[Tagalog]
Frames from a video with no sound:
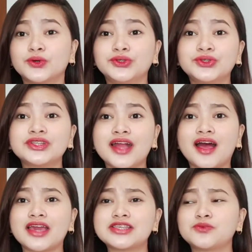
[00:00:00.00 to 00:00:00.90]
So yun
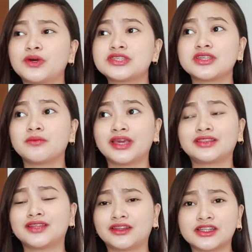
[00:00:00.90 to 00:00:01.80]
guys, once na
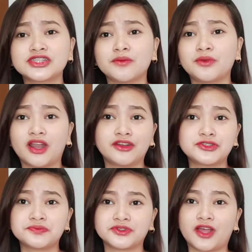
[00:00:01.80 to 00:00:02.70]
ma-hit natin 700
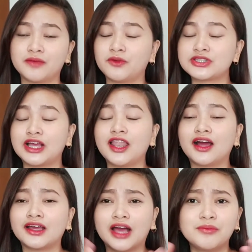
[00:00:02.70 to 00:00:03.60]
subscribers,
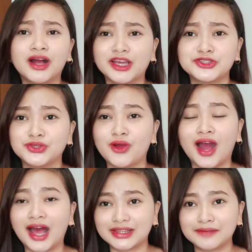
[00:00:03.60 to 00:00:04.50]
alang, abangan nyo
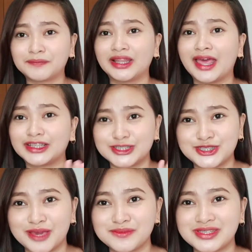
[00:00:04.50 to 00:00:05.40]
ang ating palay ka
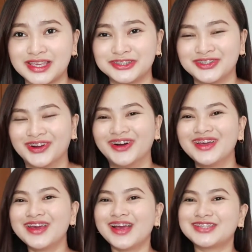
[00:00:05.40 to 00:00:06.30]
gems sa inyo.
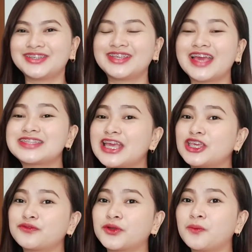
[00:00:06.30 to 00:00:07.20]
So yun guys,
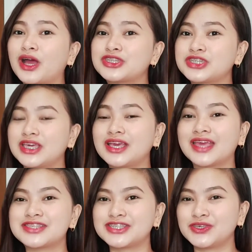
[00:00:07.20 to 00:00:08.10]
thank you for watching
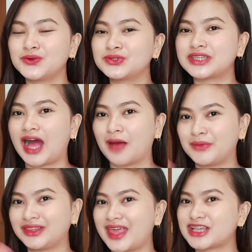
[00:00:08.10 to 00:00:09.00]
and see you sa
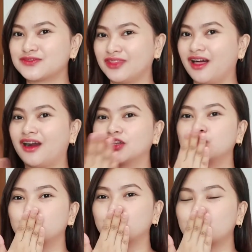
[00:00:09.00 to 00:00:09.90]
aming next
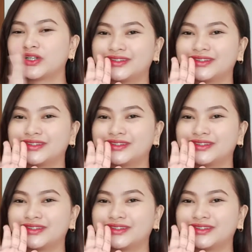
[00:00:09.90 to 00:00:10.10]
vlog.